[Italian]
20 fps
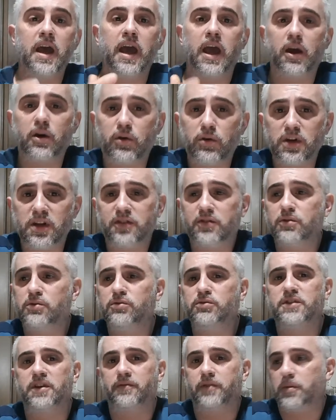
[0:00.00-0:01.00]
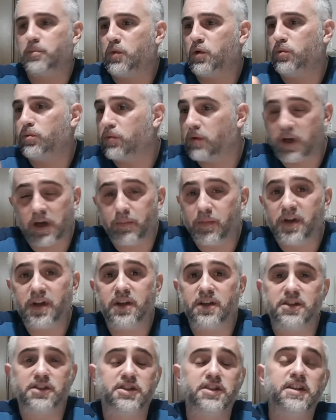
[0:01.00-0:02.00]
e con la scusa fermò un
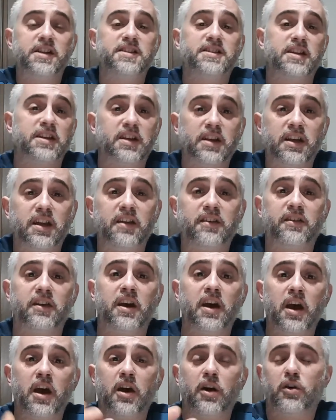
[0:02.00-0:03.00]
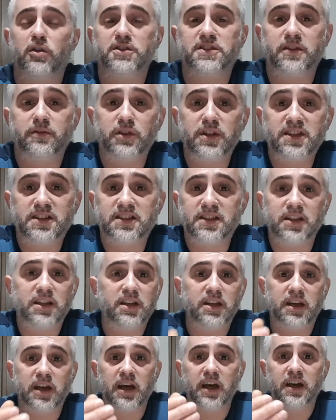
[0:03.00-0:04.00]
cameriere cinese e gli chiese cosa volesse
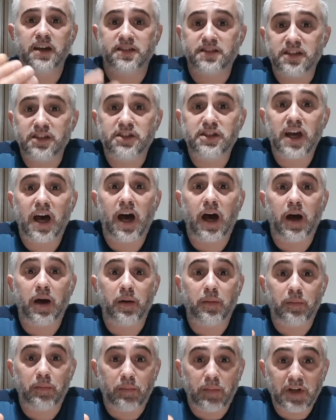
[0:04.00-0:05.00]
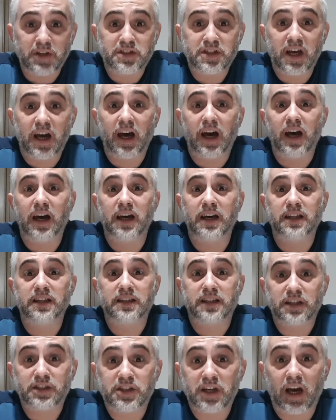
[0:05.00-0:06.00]
dire si già, ma già,
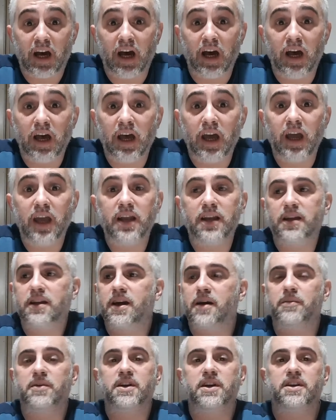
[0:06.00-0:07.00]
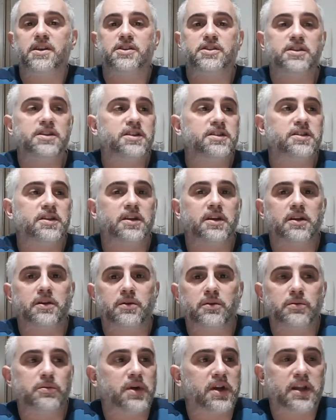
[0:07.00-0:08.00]
ta già. E il cameriere cinese
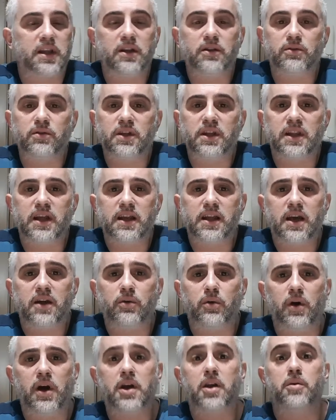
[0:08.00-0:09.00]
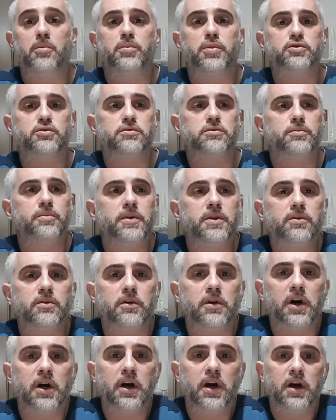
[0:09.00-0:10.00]
guardando l'italiano, anche un po'
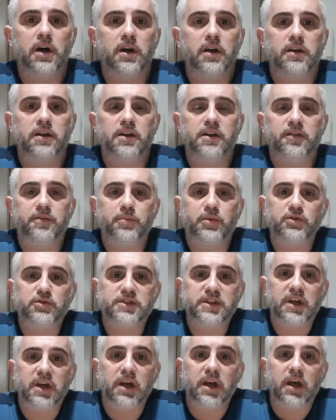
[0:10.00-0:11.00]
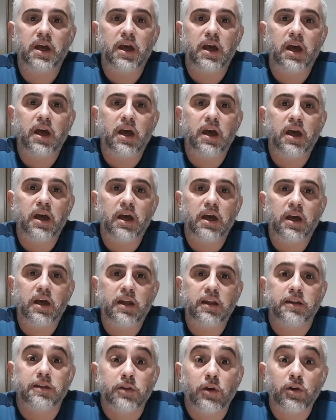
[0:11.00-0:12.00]
stupito, gli rispose
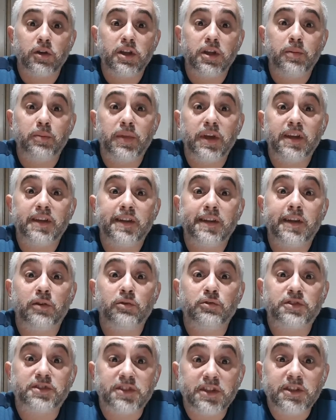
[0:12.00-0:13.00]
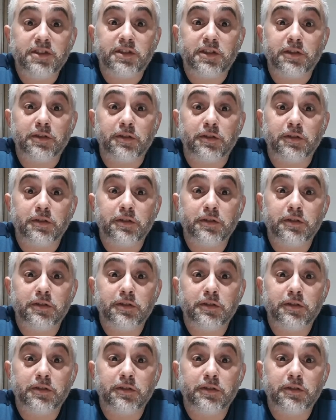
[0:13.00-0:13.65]
togli piede da ossigeno